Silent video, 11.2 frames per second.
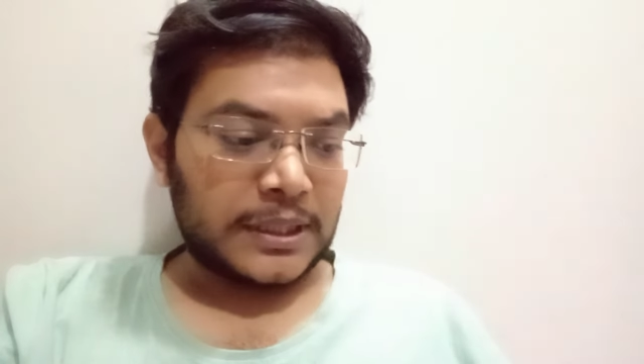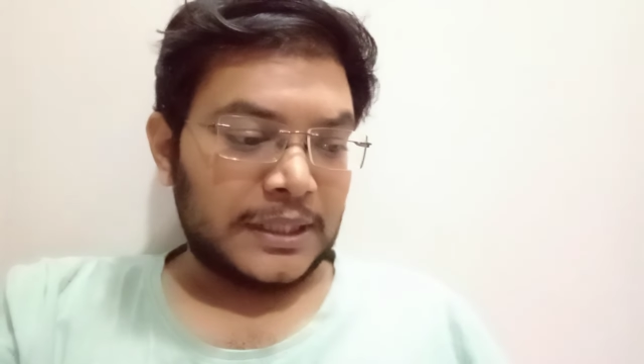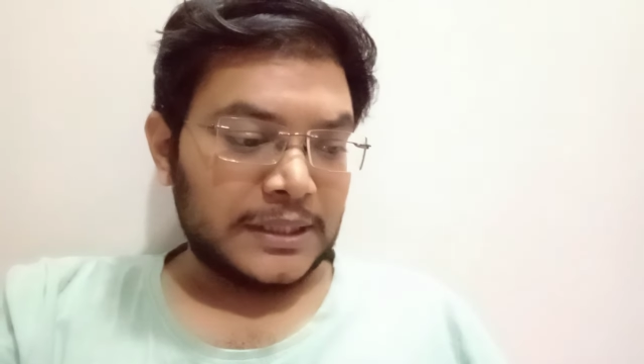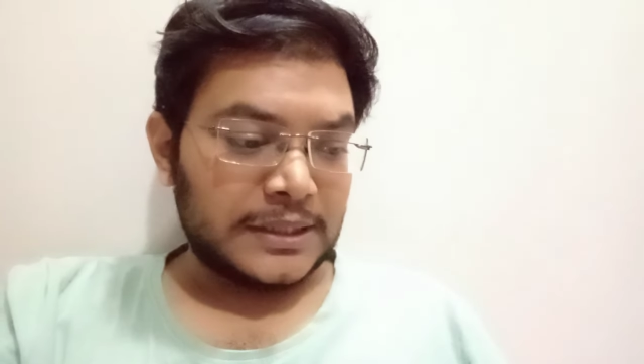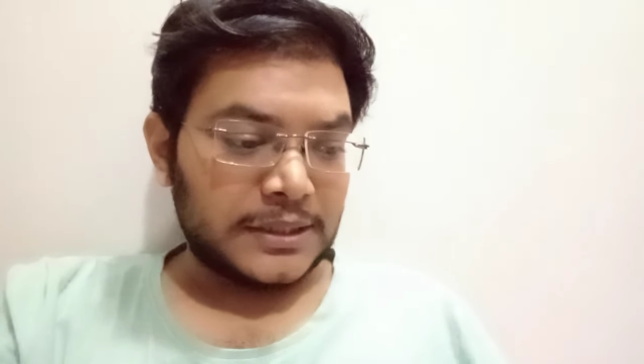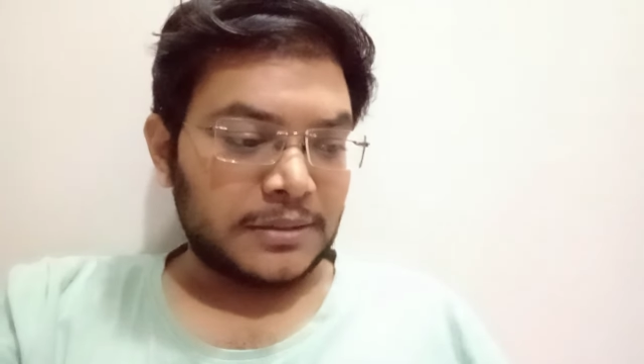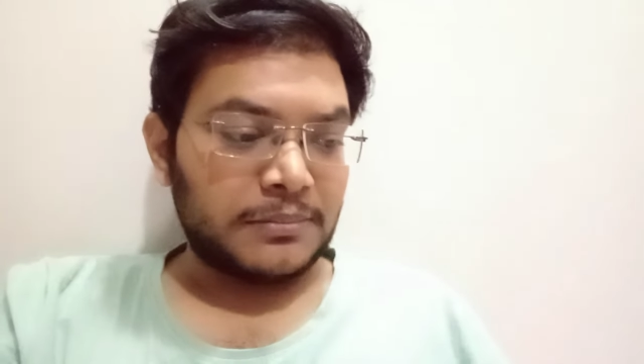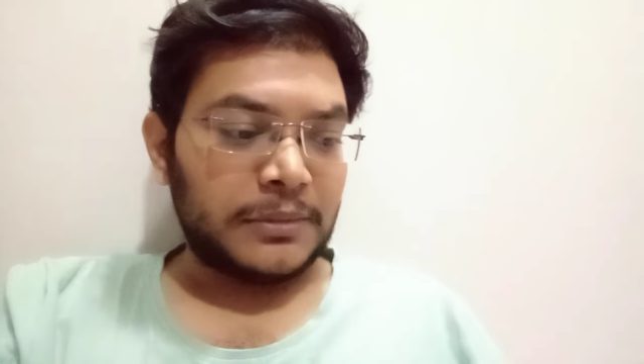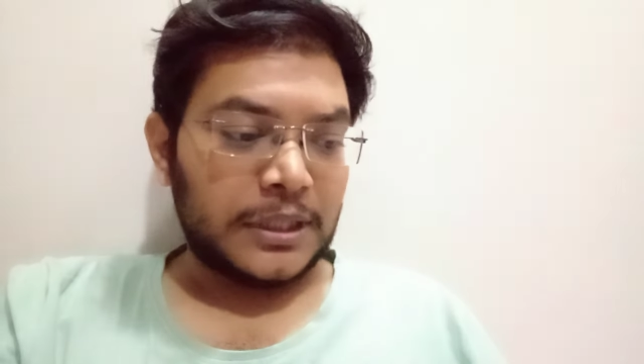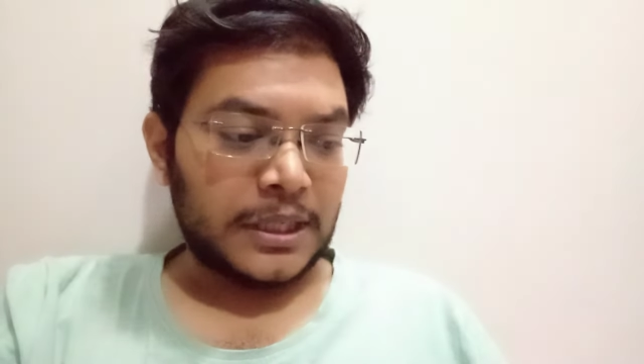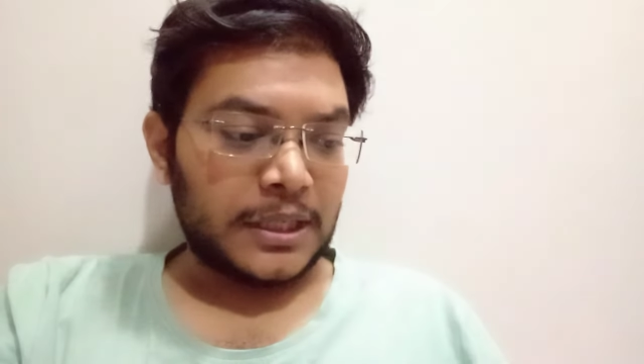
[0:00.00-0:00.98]
क्रिटिसिज्म
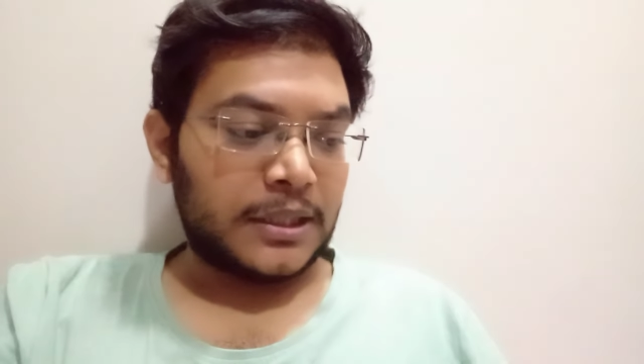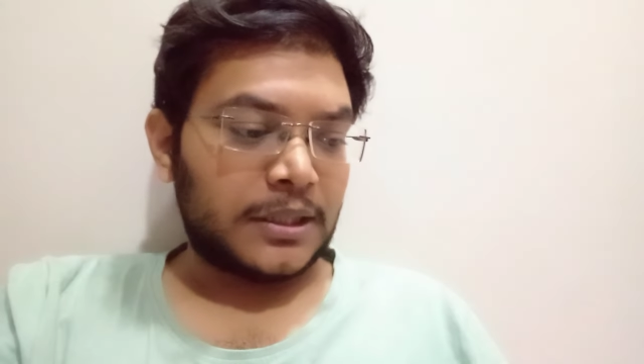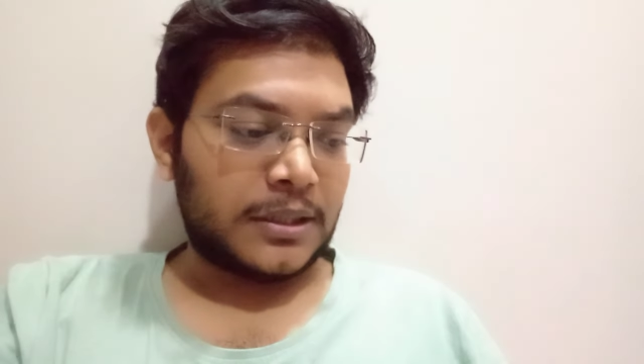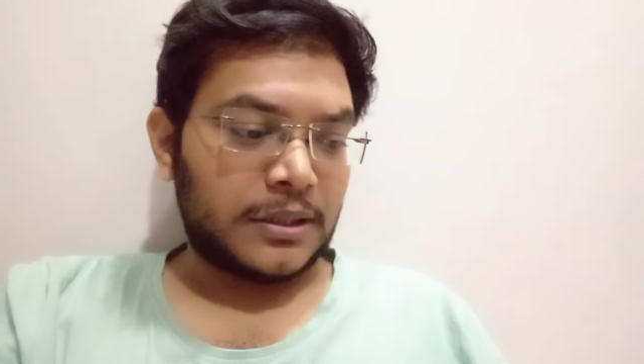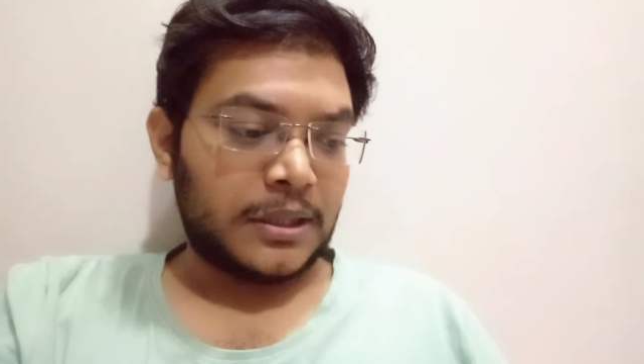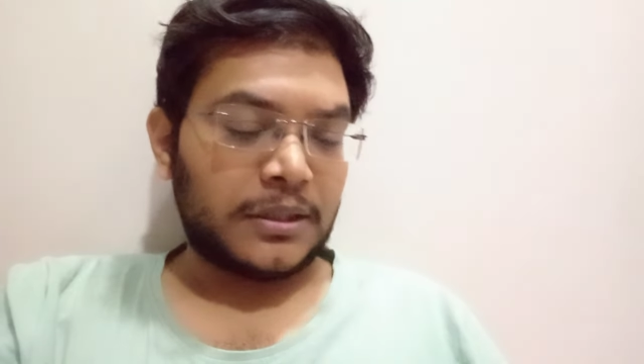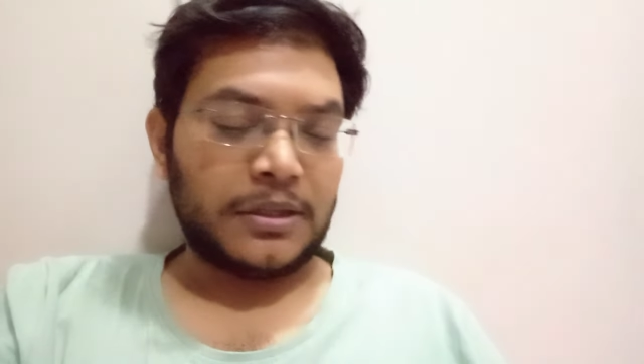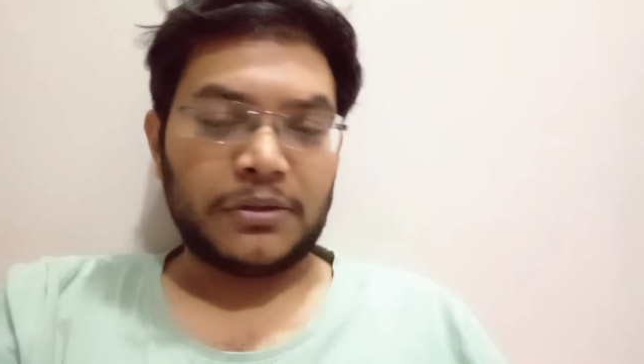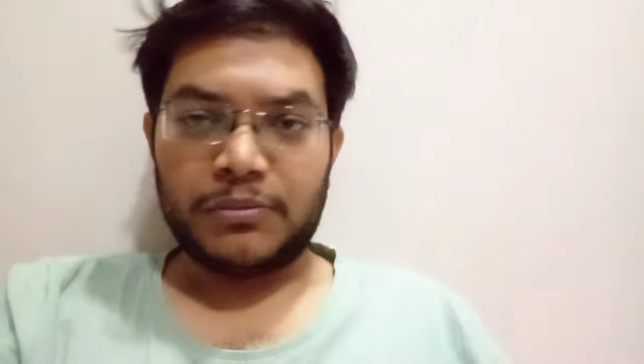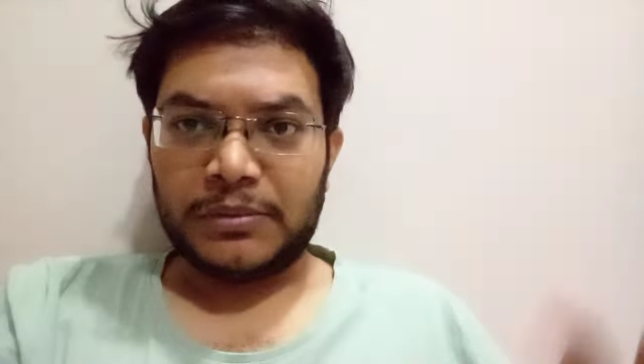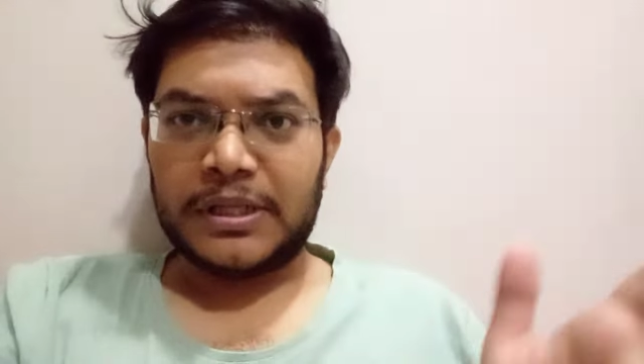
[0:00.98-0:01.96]
मिला है देखने
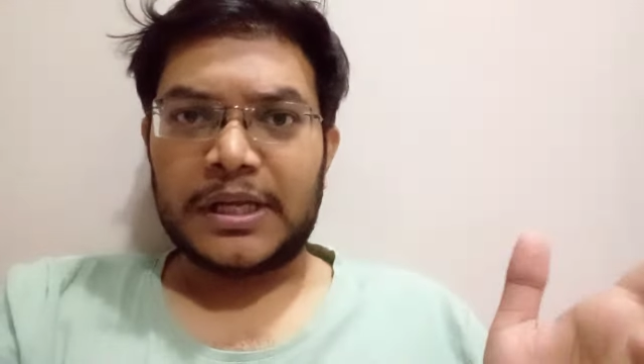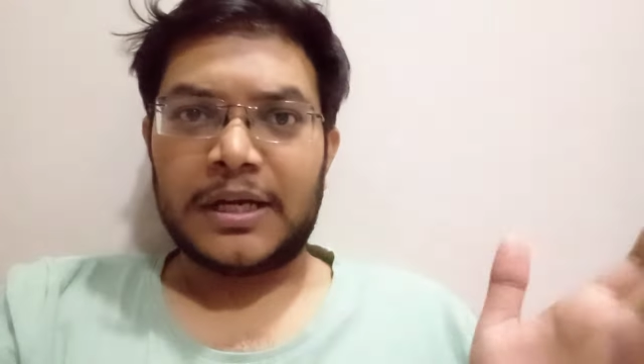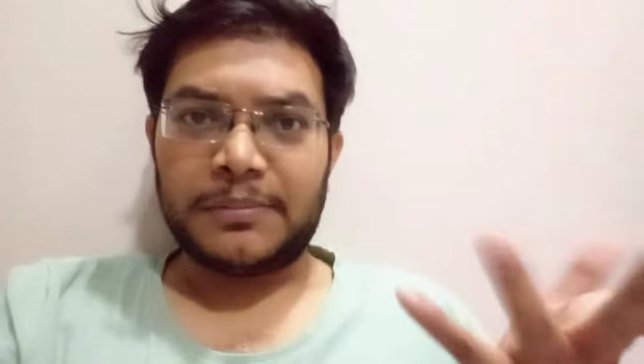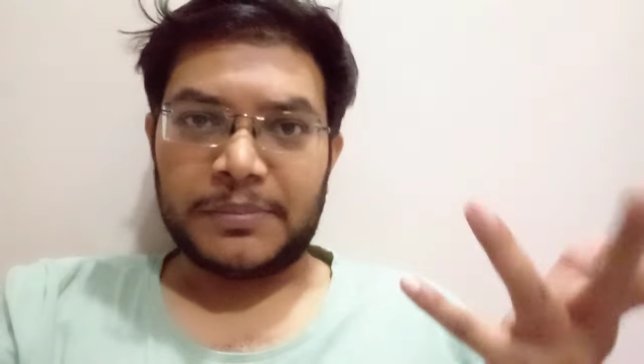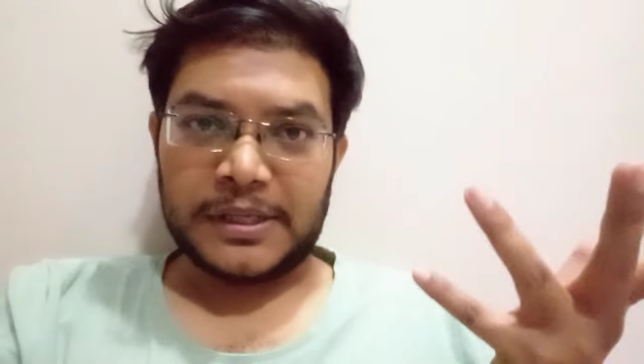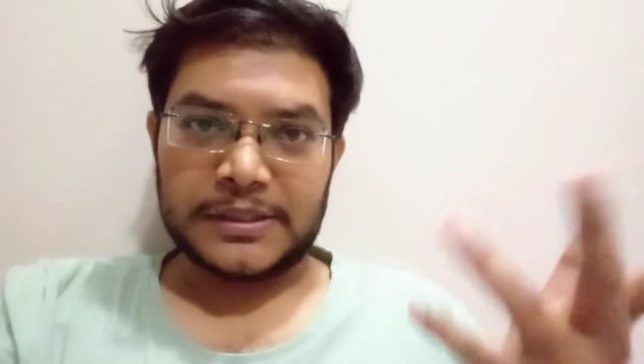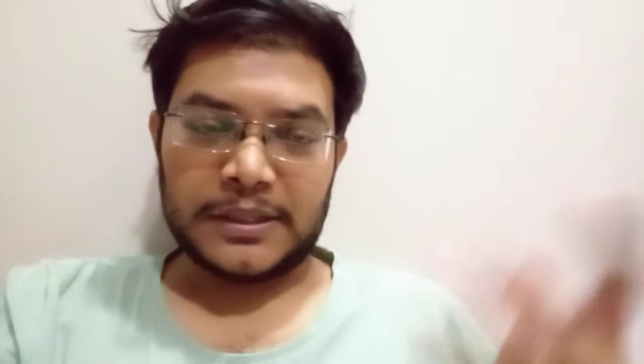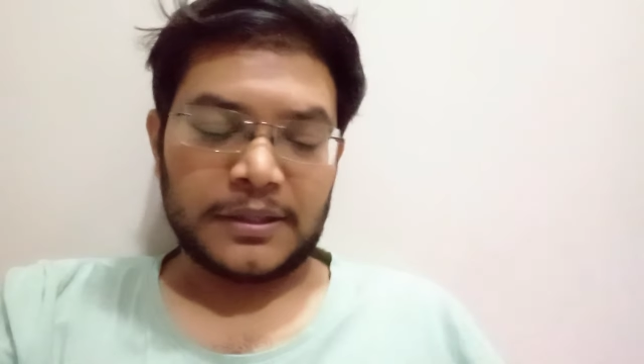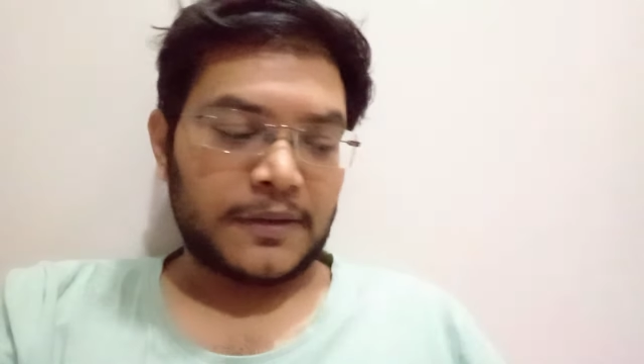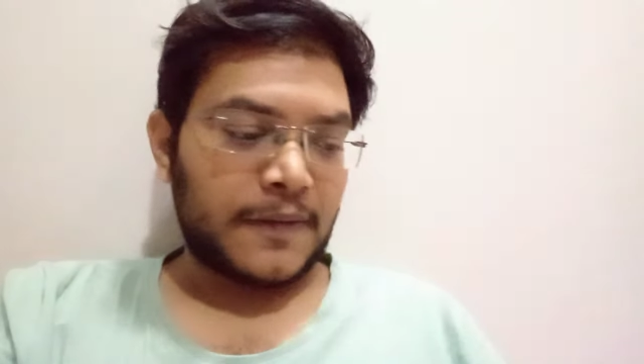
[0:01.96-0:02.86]
को मिला है एट प्रेजेंट